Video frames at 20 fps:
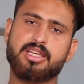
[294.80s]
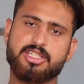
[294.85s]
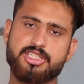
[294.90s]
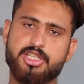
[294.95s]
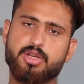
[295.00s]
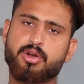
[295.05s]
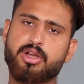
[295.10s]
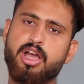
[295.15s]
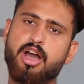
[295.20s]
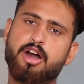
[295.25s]

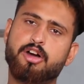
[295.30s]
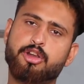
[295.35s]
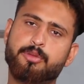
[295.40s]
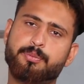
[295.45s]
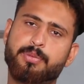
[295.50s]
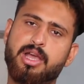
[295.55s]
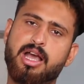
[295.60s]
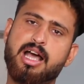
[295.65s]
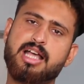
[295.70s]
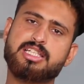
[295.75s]
ये हो गया और
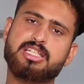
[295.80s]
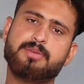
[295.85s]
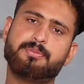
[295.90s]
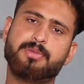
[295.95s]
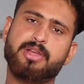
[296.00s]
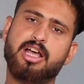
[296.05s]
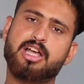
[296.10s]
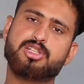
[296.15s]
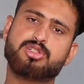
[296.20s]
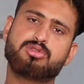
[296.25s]
प्याज है
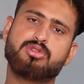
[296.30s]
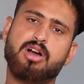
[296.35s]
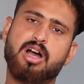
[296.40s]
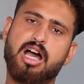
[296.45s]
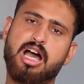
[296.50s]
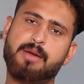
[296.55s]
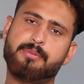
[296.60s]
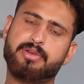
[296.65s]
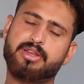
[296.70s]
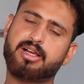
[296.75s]
प्याज को
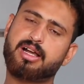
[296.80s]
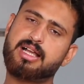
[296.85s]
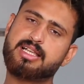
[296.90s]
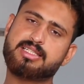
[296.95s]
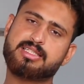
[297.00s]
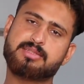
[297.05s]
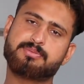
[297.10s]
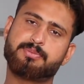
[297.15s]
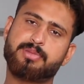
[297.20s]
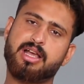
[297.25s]
आपने
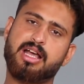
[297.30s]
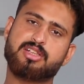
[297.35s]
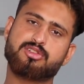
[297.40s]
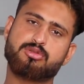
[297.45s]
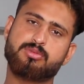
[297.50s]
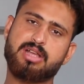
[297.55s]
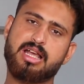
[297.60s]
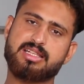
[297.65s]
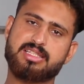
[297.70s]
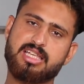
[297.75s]
गाइस प्याज
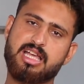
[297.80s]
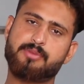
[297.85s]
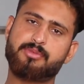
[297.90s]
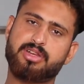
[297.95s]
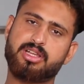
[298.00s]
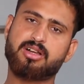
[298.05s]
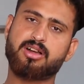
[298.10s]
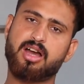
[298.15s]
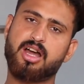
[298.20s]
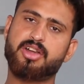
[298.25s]
को भी ऐसे
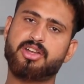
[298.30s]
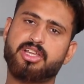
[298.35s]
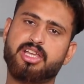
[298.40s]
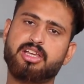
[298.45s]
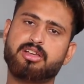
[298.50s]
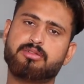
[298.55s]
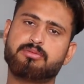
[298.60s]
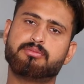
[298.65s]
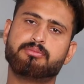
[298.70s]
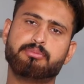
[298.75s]
आपने काट
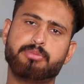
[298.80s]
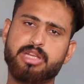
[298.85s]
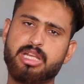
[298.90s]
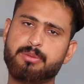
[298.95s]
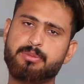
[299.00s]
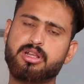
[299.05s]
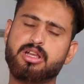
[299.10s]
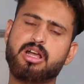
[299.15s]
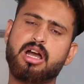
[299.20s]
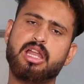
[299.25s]
के
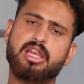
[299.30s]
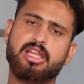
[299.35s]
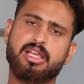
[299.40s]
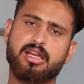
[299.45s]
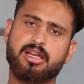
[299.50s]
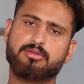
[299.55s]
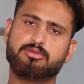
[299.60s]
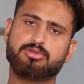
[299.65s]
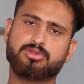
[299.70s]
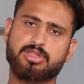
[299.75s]
ब्रिक भी काट लें
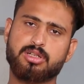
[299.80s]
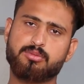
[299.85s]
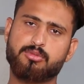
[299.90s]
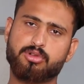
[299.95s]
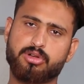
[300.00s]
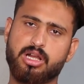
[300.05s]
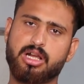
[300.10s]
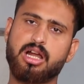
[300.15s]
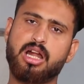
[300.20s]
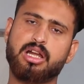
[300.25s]
या उसका
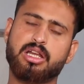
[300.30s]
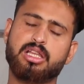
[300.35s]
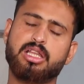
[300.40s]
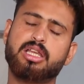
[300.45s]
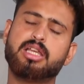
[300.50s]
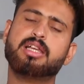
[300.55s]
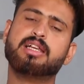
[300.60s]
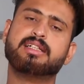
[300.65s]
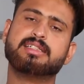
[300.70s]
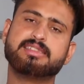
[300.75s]
मोटा काट
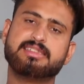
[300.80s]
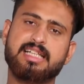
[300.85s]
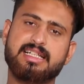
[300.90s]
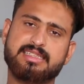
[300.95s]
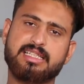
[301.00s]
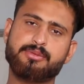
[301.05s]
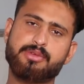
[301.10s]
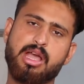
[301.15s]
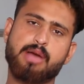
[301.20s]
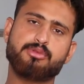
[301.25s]
लें
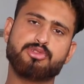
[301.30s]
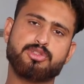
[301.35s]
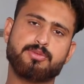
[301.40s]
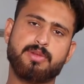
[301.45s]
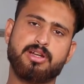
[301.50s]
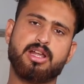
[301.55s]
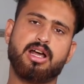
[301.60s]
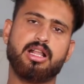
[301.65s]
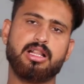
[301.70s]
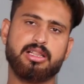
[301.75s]
जैसा भी आप
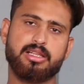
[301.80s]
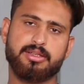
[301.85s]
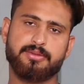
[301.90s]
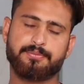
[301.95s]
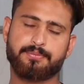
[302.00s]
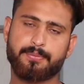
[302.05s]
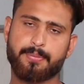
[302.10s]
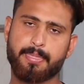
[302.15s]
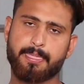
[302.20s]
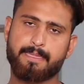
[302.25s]
उसमें डाल दें
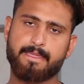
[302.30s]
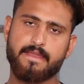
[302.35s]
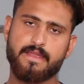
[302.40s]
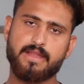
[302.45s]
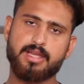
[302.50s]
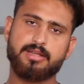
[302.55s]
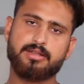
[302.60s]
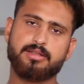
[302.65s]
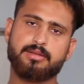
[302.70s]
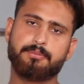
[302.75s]

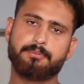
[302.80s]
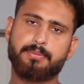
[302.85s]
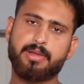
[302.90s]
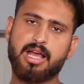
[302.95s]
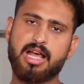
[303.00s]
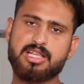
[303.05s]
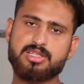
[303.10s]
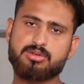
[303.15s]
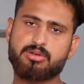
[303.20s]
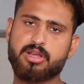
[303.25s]

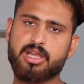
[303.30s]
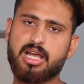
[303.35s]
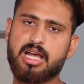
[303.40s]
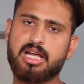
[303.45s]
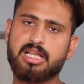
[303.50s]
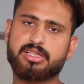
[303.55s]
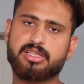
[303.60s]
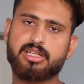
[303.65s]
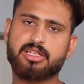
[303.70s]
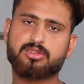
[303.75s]
प्याज हो गया
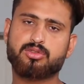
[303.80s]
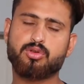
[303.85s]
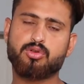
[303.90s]
अदरक